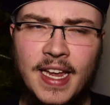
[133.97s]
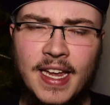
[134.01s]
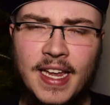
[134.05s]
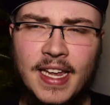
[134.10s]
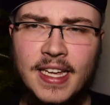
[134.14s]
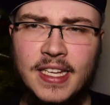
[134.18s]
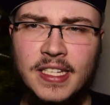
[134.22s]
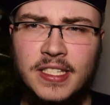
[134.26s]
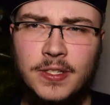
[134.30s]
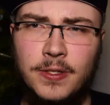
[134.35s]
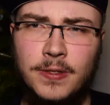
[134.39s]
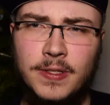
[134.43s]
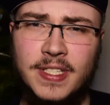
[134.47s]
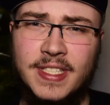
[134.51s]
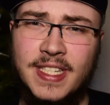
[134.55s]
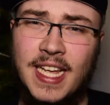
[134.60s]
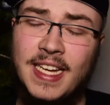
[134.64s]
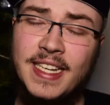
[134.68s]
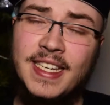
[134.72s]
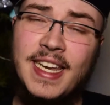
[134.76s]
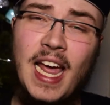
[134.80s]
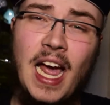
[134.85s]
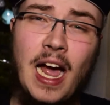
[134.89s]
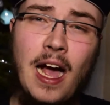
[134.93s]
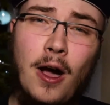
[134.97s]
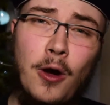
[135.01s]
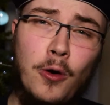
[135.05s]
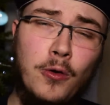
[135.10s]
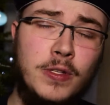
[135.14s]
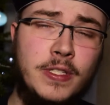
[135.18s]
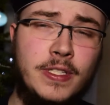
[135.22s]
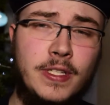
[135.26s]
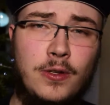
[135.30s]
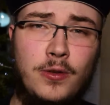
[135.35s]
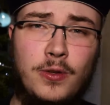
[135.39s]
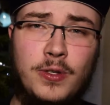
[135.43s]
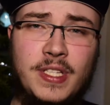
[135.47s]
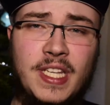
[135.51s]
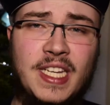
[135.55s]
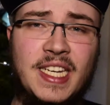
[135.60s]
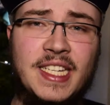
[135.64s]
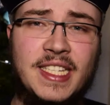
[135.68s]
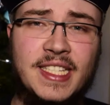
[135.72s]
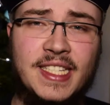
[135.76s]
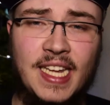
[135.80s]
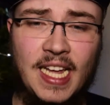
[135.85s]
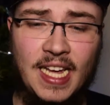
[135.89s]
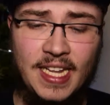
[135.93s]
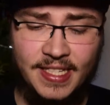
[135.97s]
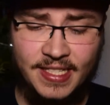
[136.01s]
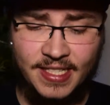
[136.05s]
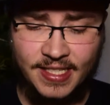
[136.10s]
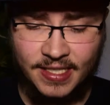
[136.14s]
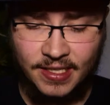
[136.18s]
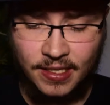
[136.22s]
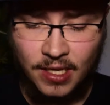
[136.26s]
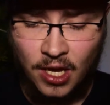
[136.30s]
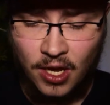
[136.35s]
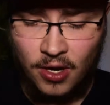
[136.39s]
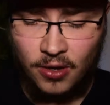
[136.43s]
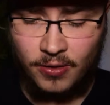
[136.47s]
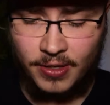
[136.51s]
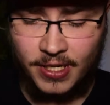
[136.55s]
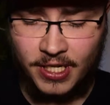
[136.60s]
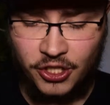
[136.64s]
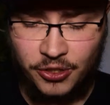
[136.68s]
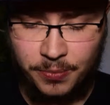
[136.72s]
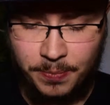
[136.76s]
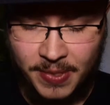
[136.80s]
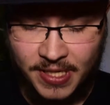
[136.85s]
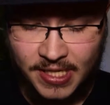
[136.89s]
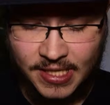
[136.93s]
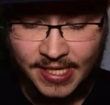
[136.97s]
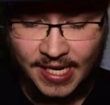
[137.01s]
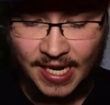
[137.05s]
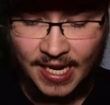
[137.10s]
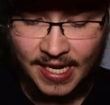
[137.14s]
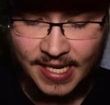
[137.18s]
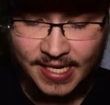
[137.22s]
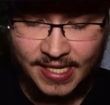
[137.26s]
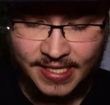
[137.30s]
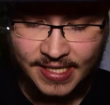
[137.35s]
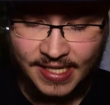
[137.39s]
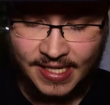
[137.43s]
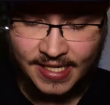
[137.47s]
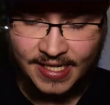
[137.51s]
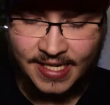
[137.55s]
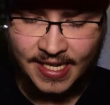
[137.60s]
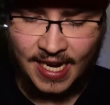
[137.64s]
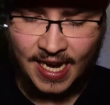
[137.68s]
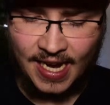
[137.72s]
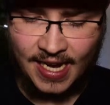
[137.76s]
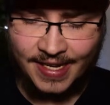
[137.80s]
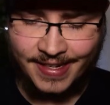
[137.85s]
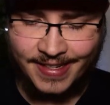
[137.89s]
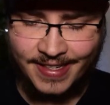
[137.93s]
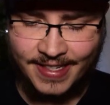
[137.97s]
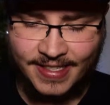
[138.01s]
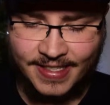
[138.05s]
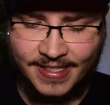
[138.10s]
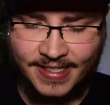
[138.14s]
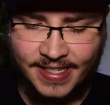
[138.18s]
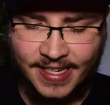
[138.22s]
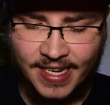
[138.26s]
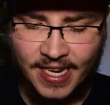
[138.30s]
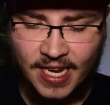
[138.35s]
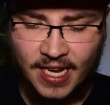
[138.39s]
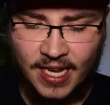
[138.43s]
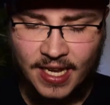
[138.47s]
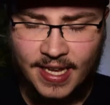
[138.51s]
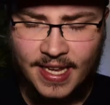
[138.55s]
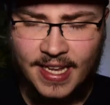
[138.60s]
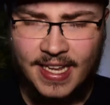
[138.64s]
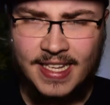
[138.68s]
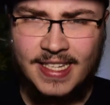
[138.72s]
er ist sozusagen der Auslöser des Ganzen und er spielt halt hier einen sehr